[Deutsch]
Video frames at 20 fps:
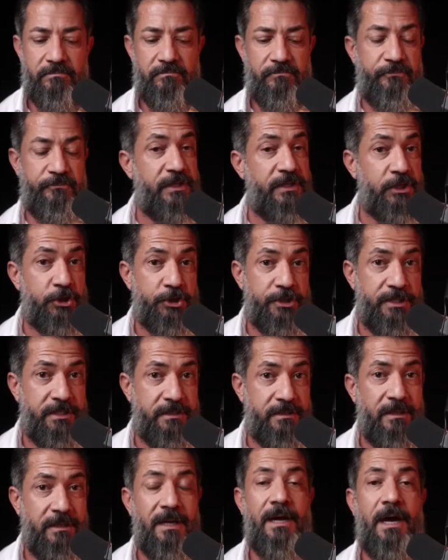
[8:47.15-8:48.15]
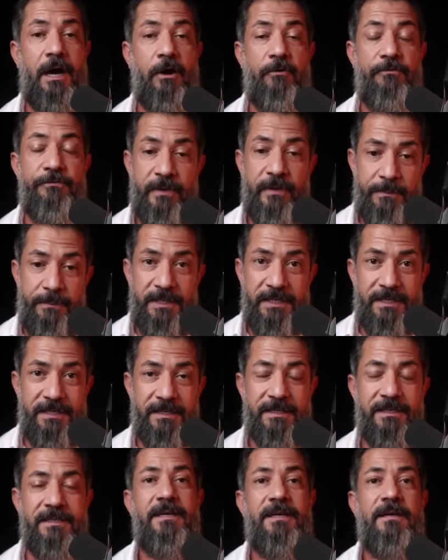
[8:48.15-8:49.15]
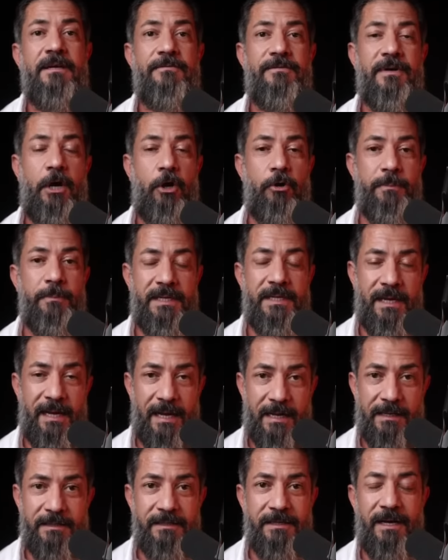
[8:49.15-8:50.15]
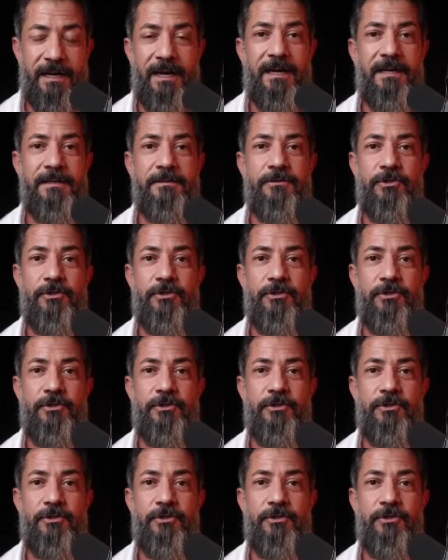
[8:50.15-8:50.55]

Viele stehen auf feminine Frauen mit langen Haaren,